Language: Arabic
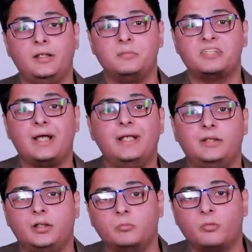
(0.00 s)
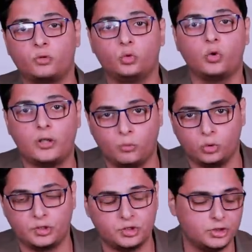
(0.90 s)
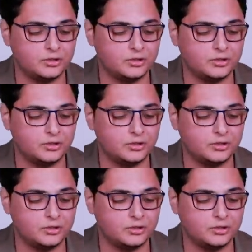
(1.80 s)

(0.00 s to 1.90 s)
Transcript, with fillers: المساحات اللي المفروض لوكا مودريتش